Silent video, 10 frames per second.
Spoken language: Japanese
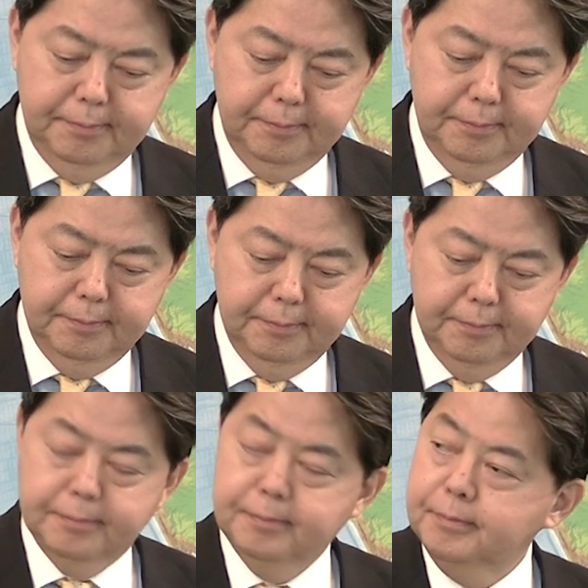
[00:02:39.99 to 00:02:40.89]
臣、この会
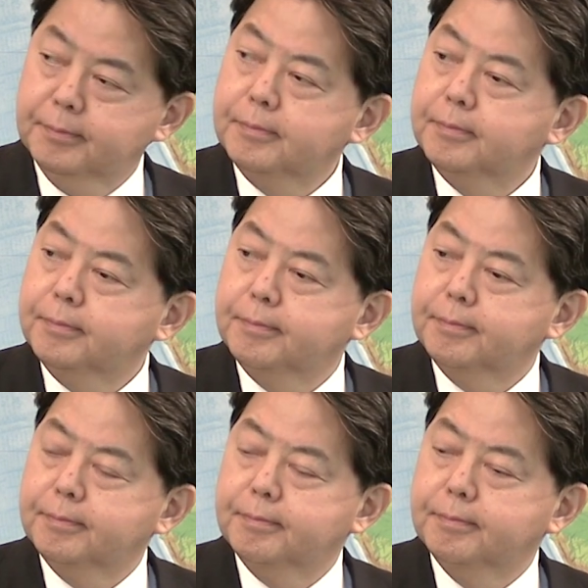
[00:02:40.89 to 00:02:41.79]
談についてはそのご
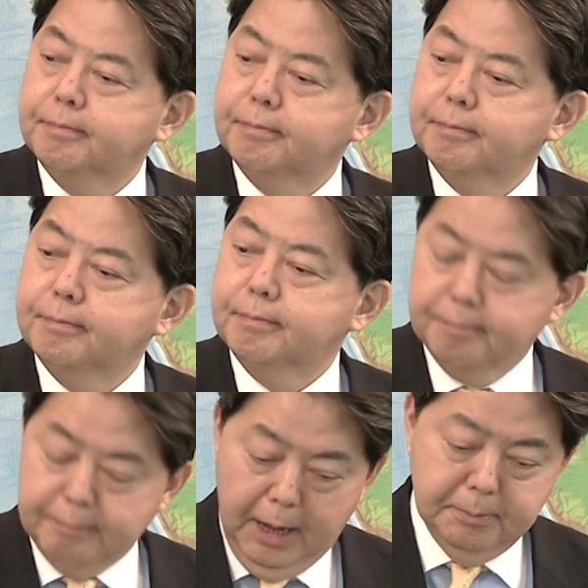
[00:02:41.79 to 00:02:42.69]
所見をお願いします。
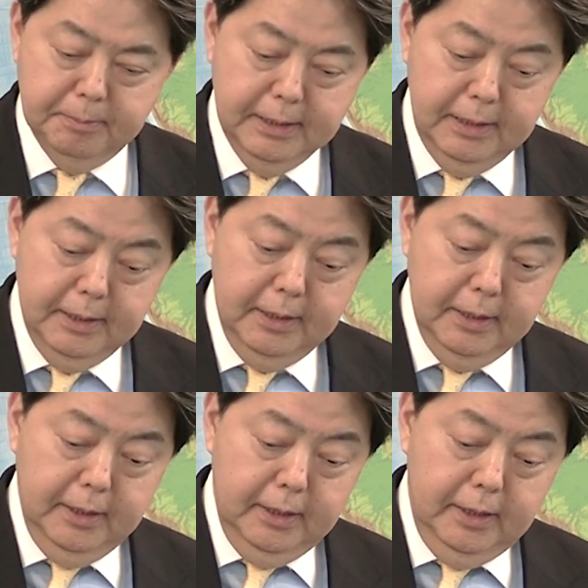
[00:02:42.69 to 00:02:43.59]
はい
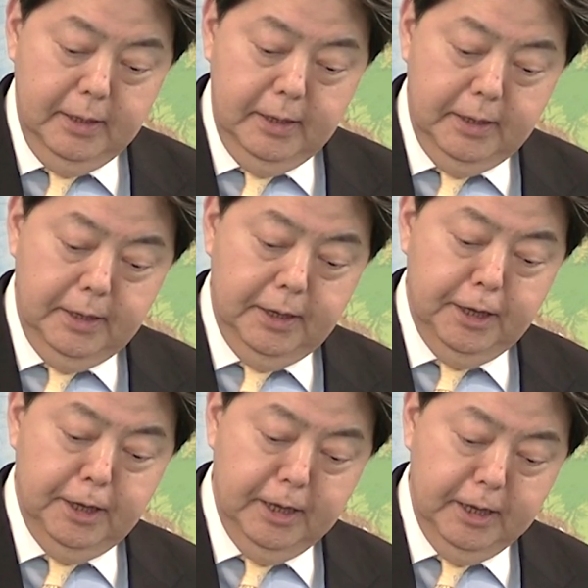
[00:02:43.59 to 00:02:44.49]

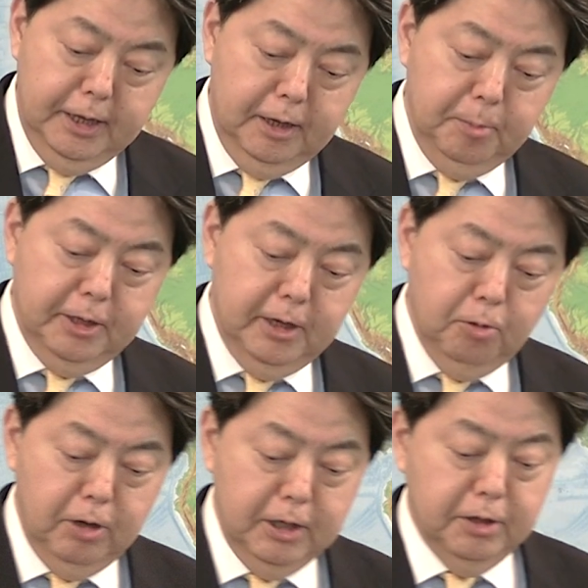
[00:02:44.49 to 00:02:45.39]
えー、アメリカの
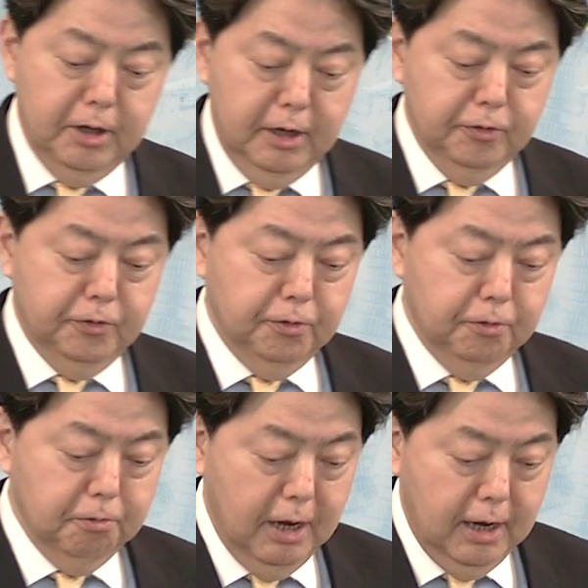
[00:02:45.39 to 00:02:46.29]
ホワイトハウス
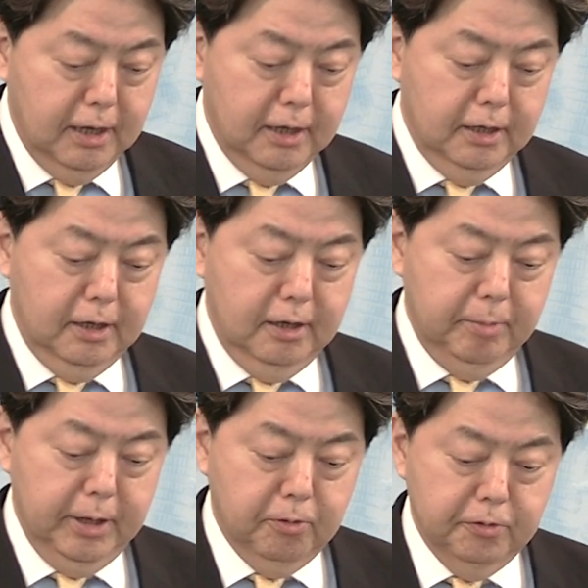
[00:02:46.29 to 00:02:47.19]
は、
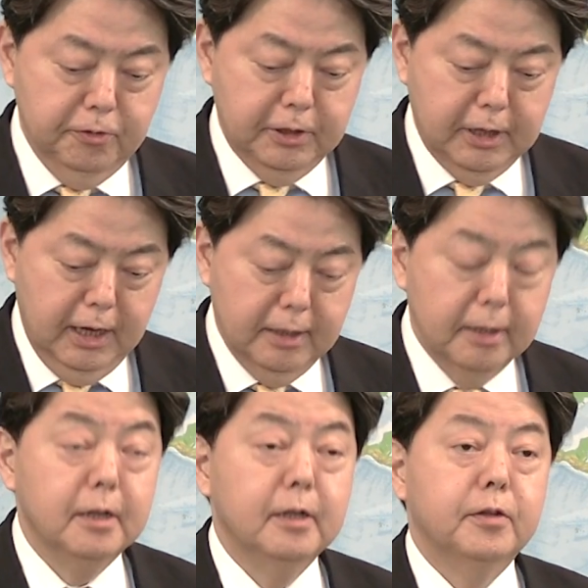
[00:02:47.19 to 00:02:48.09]
米国時間
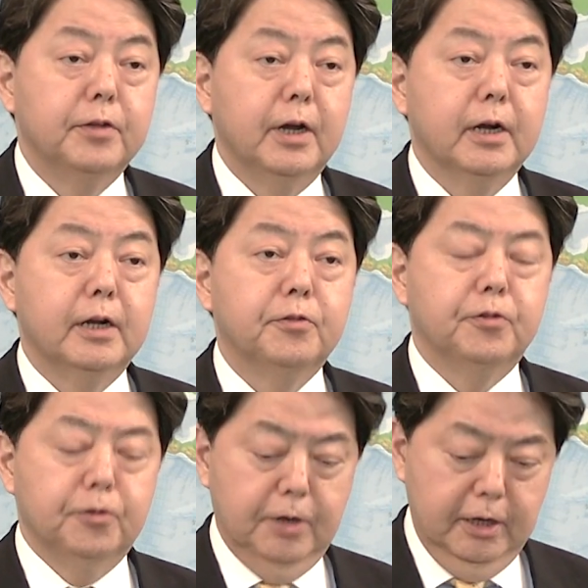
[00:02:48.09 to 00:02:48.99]
3月
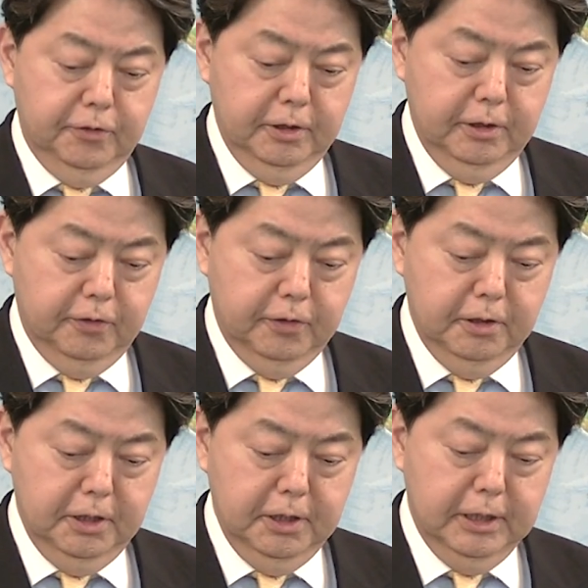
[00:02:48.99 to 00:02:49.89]
18日
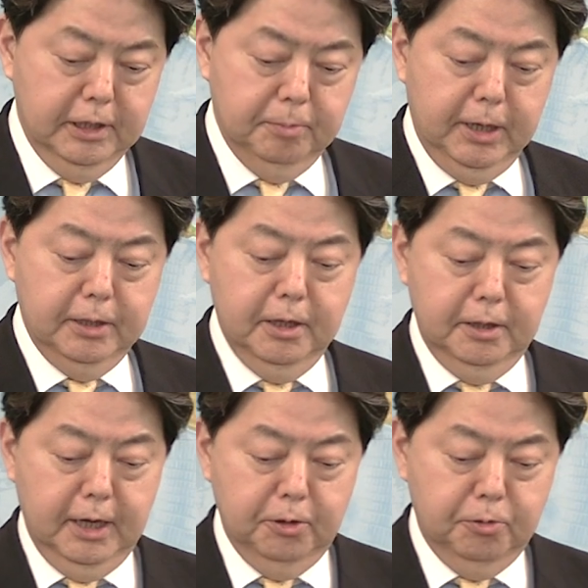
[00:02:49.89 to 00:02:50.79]
にバイデン
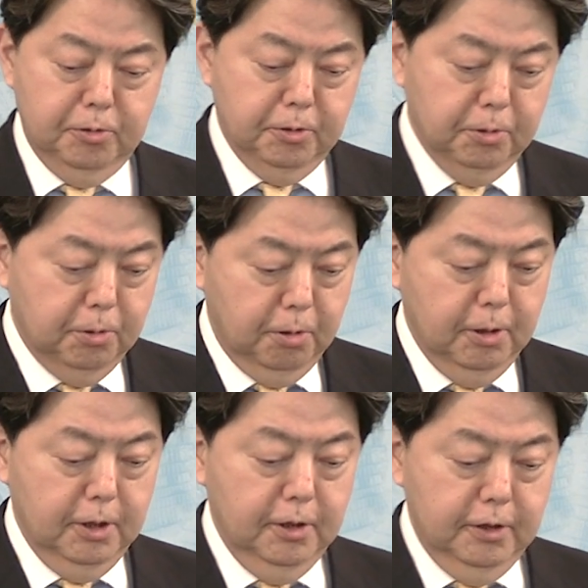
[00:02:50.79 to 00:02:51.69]
大統領と
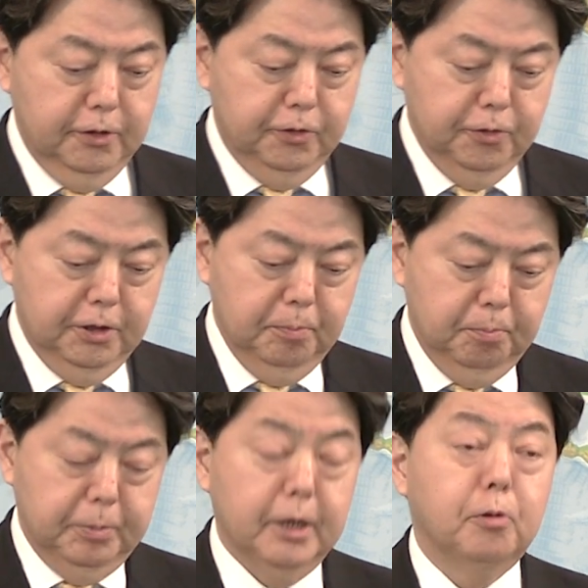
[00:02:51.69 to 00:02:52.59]
習近
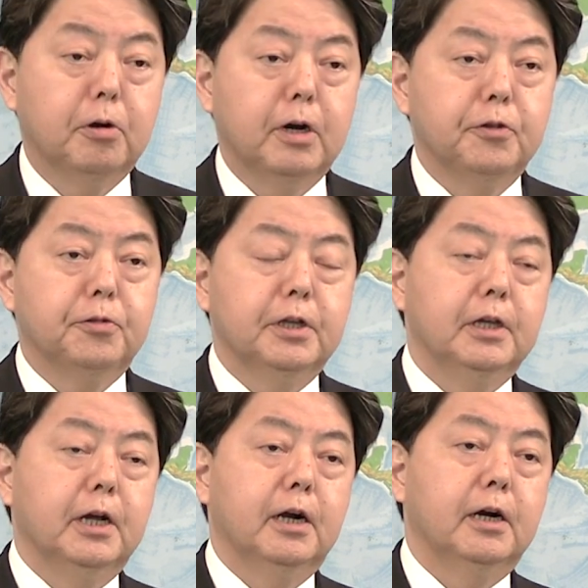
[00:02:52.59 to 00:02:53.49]
平国家主
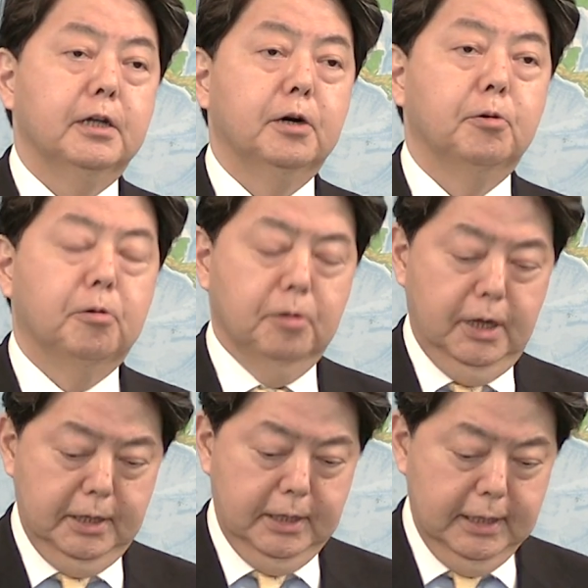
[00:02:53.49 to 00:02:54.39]
席が会談を行
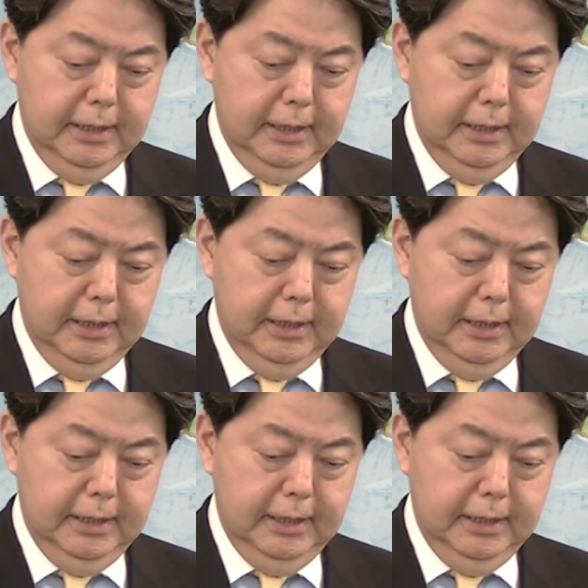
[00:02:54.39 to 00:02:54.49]
い、